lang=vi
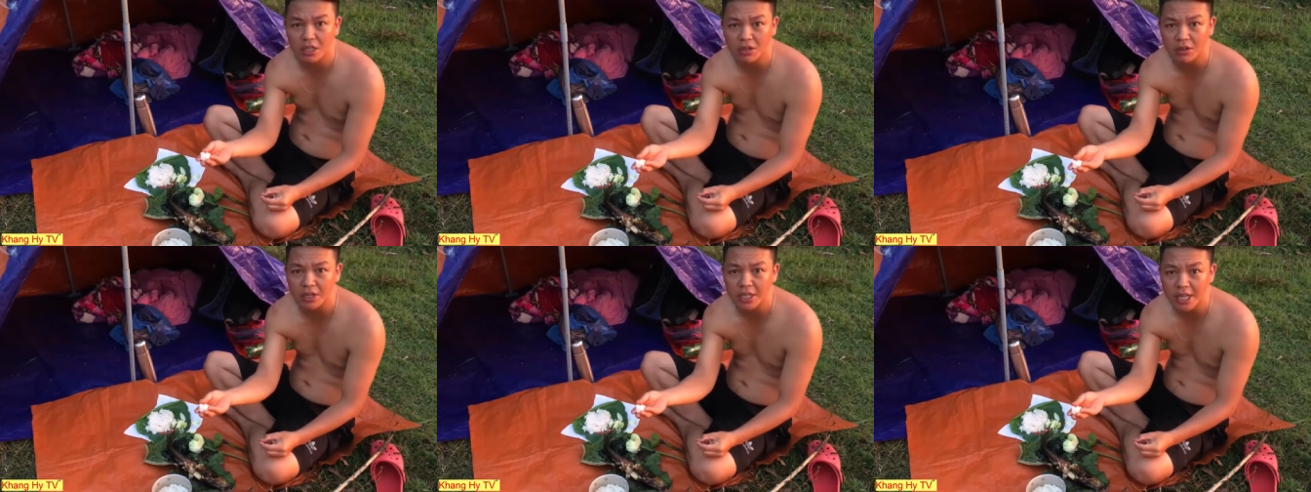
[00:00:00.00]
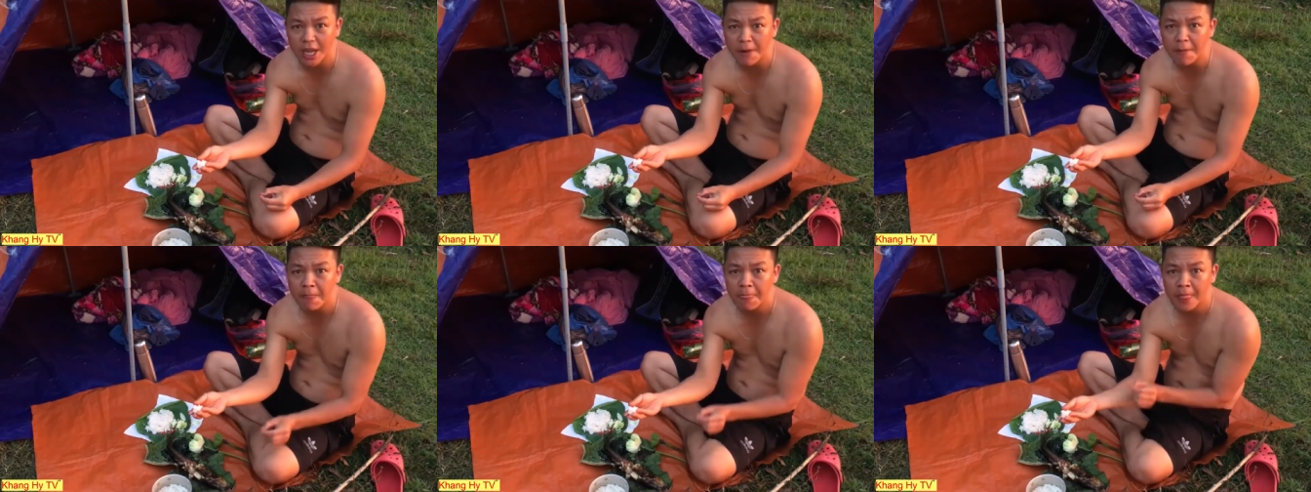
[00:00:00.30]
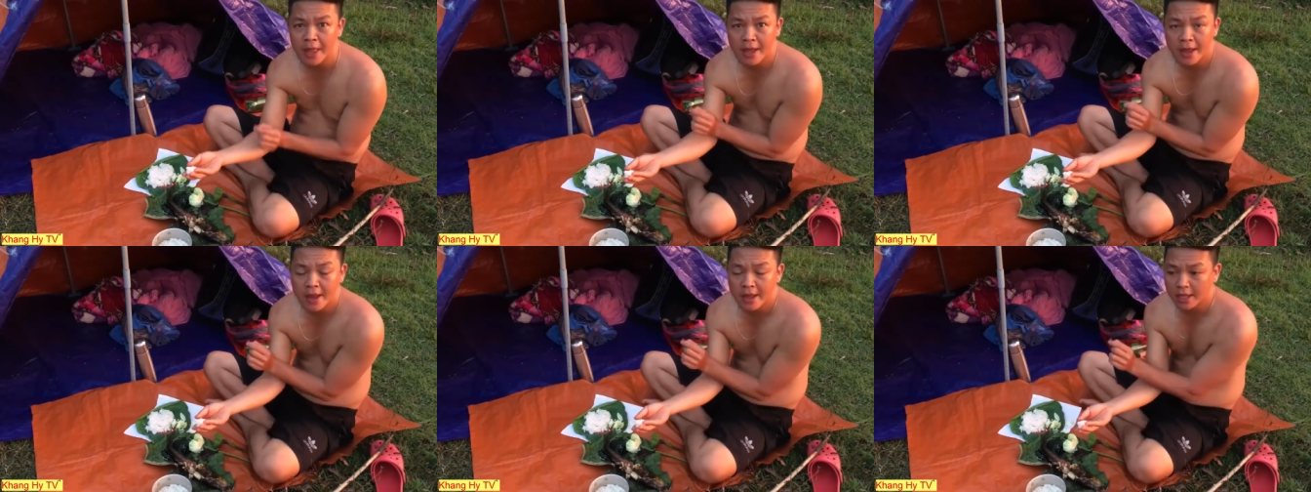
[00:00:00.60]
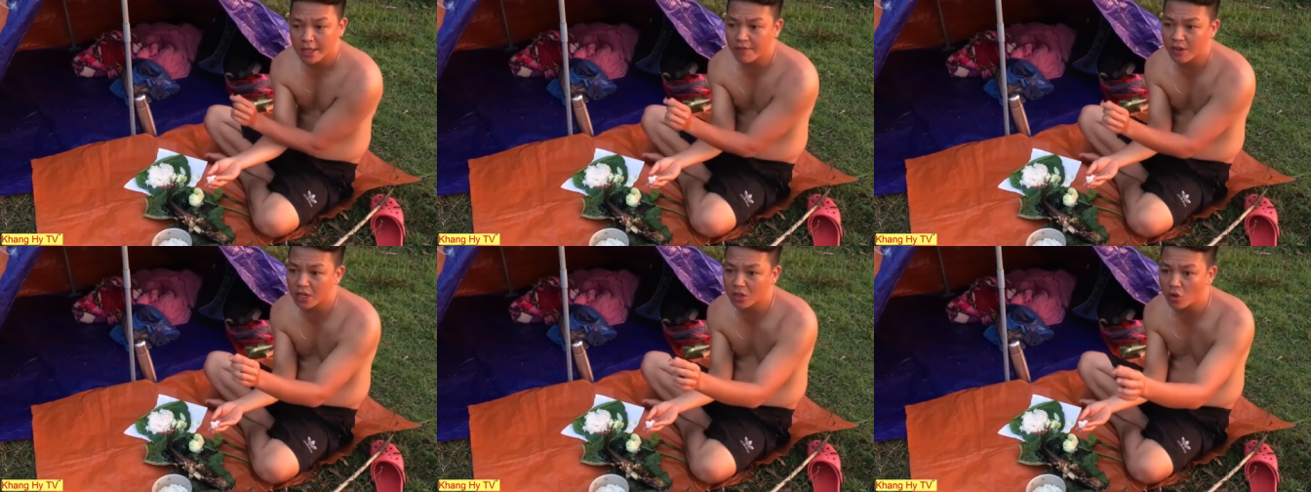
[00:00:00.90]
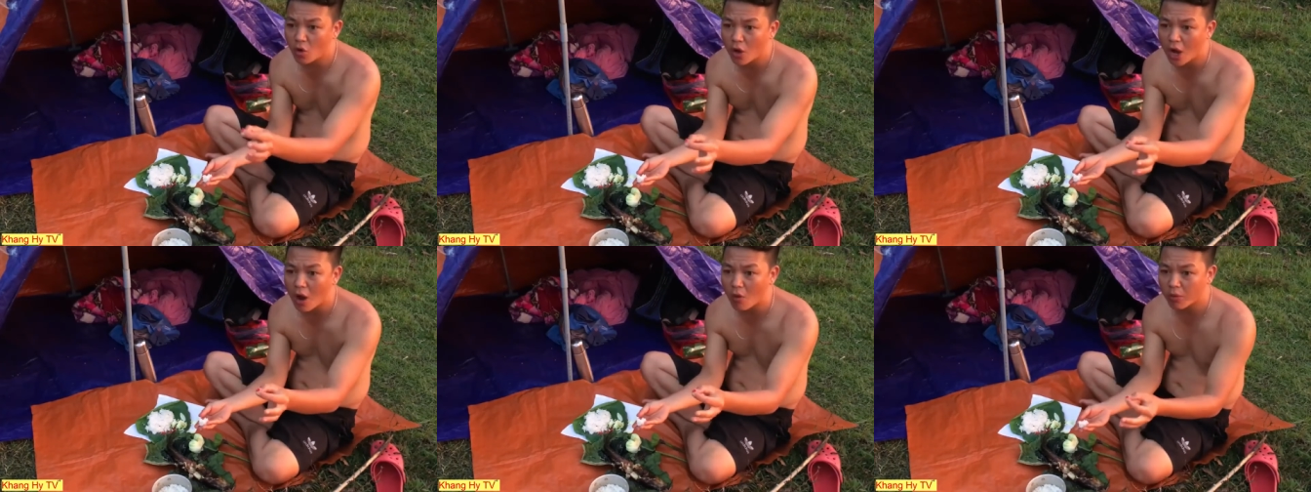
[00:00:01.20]
thì thử đi nhá tại vì
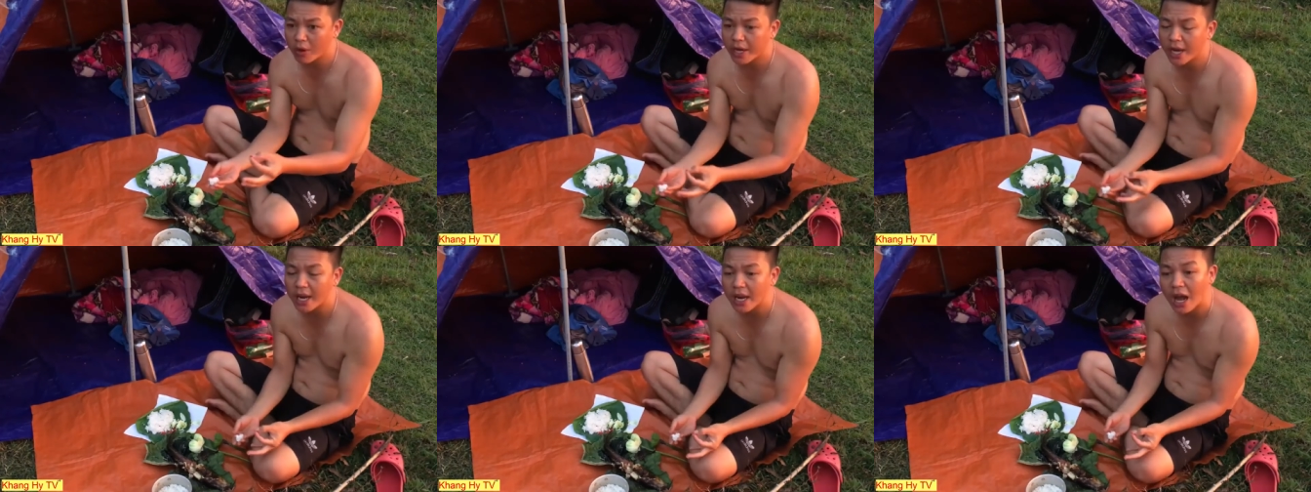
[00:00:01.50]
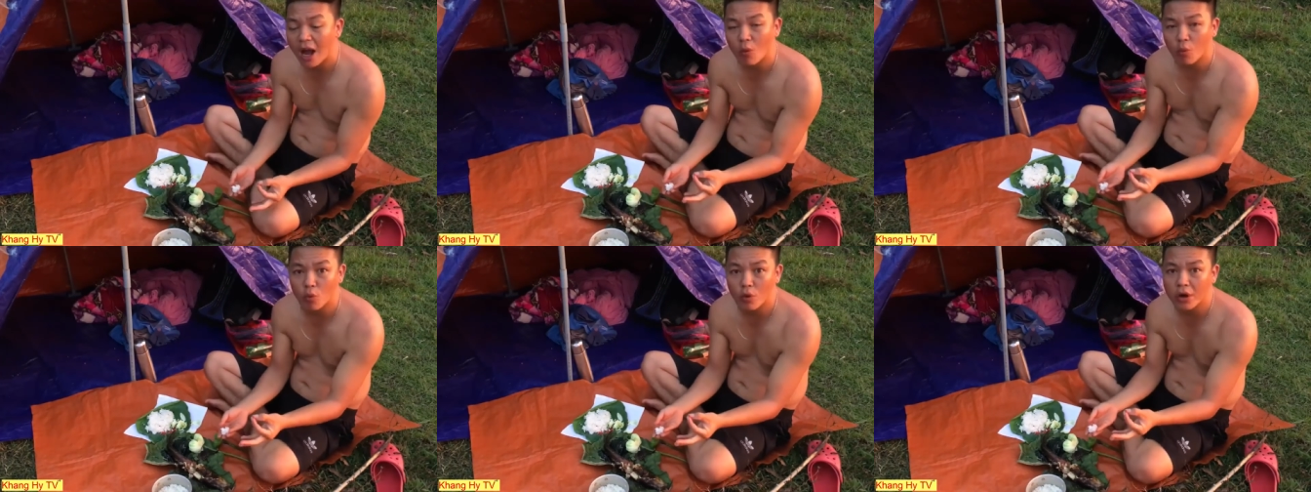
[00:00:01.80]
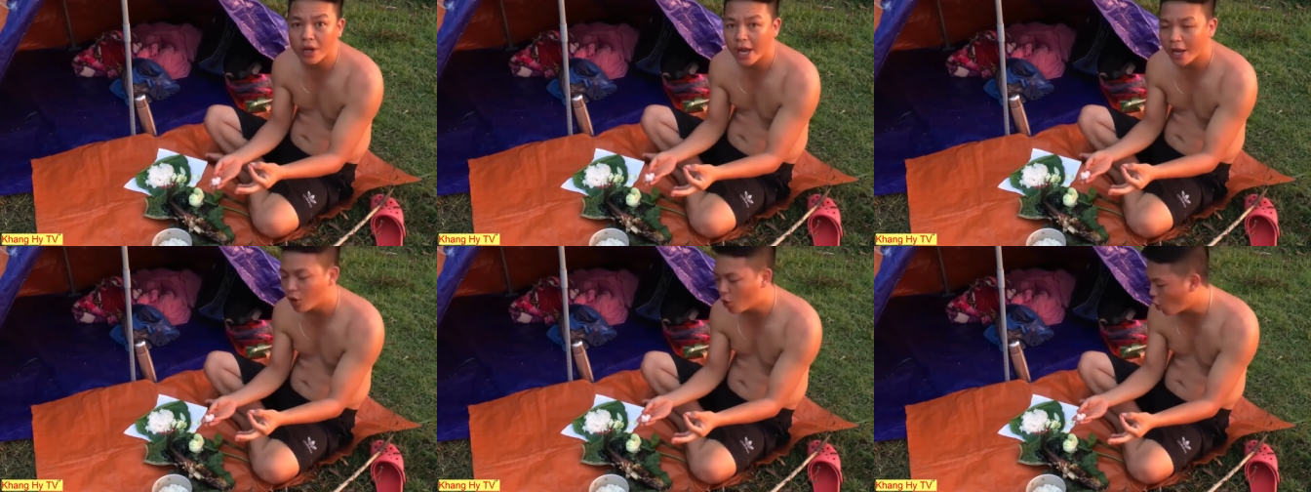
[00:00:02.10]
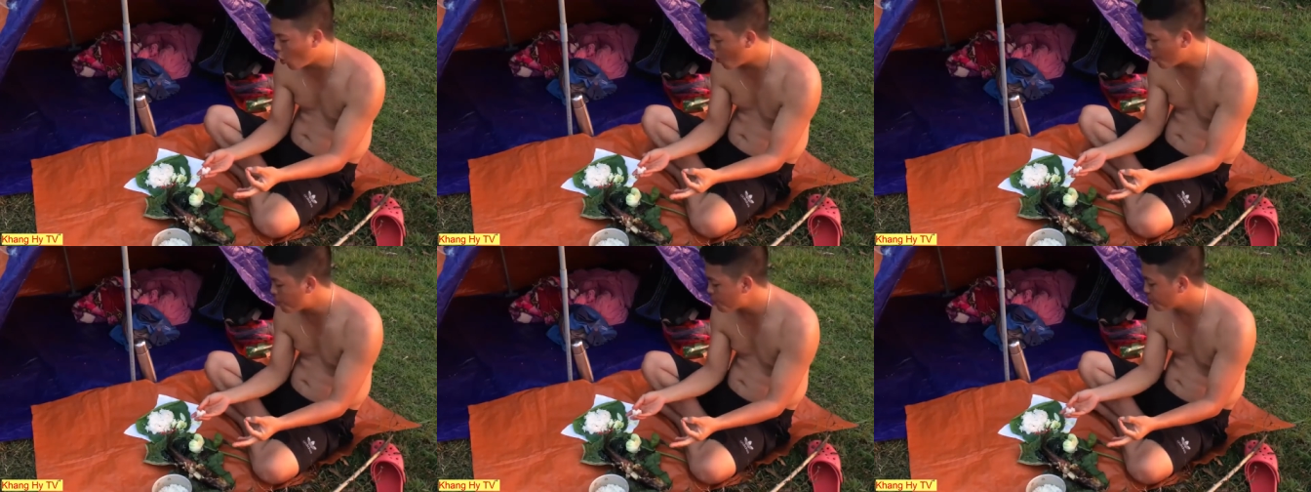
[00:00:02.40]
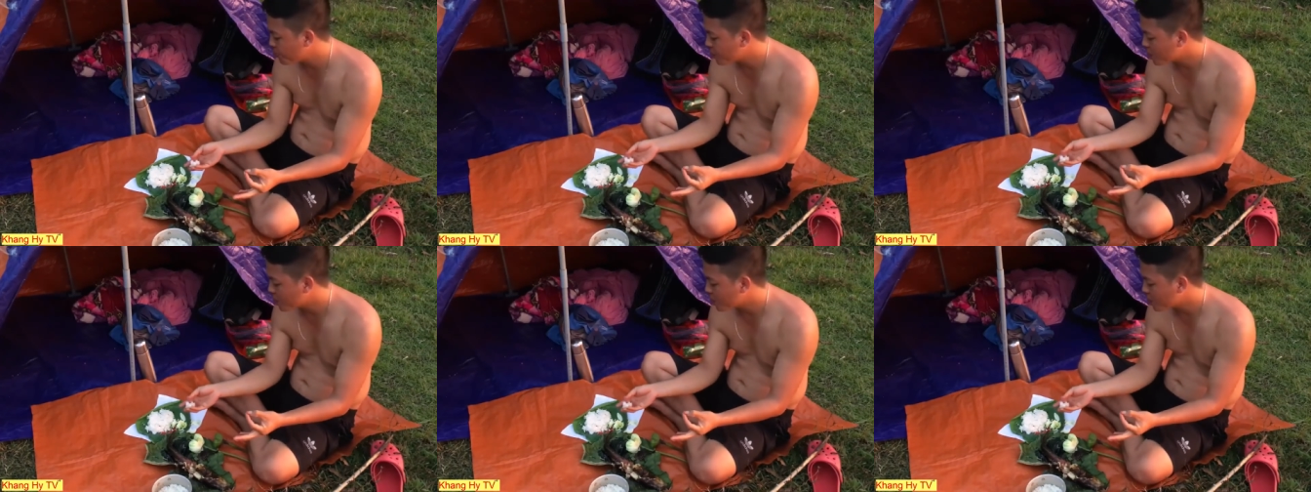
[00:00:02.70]
tôi học cái này là học của người ấn độ